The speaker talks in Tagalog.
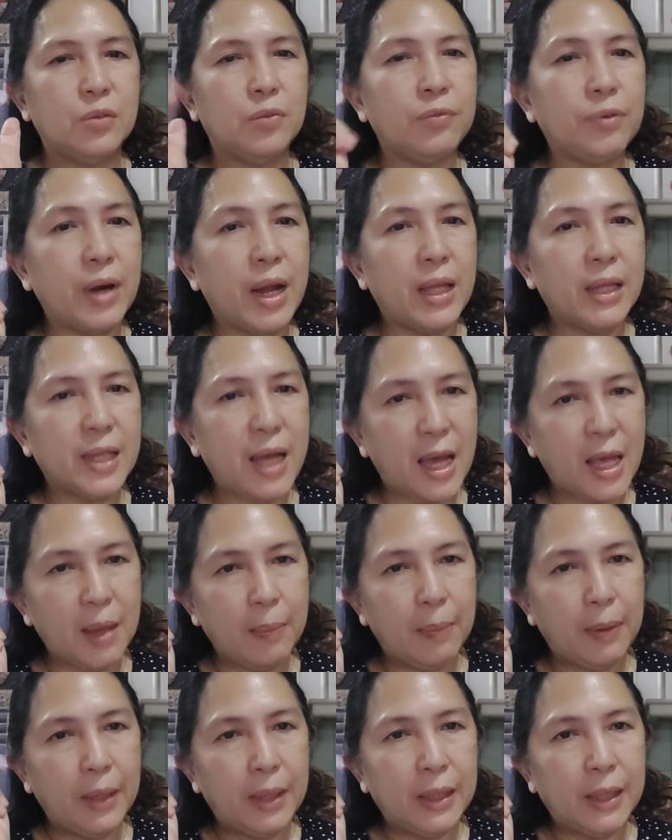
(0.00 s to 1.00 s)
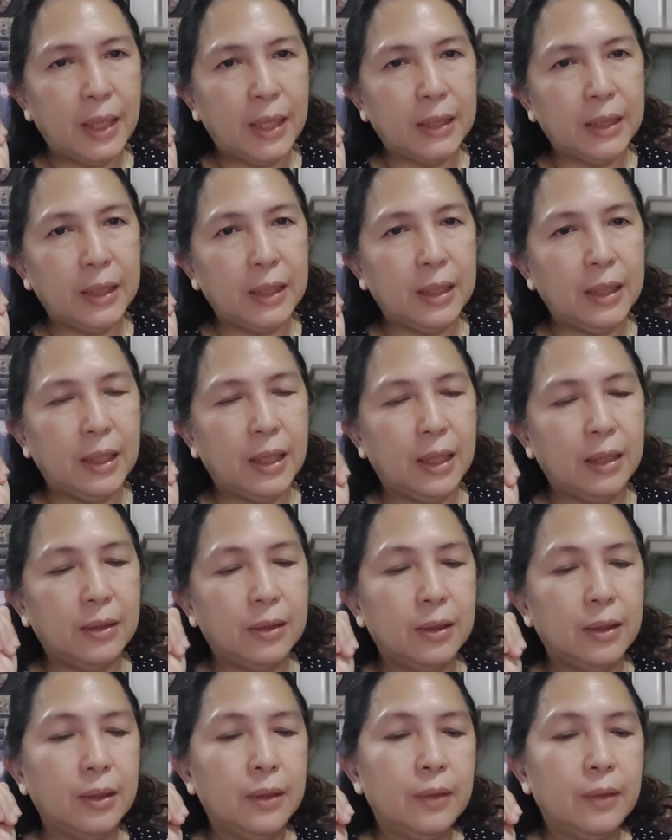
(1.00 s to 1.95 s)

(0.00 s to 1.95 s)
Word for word: So friend, kaya pala natin yan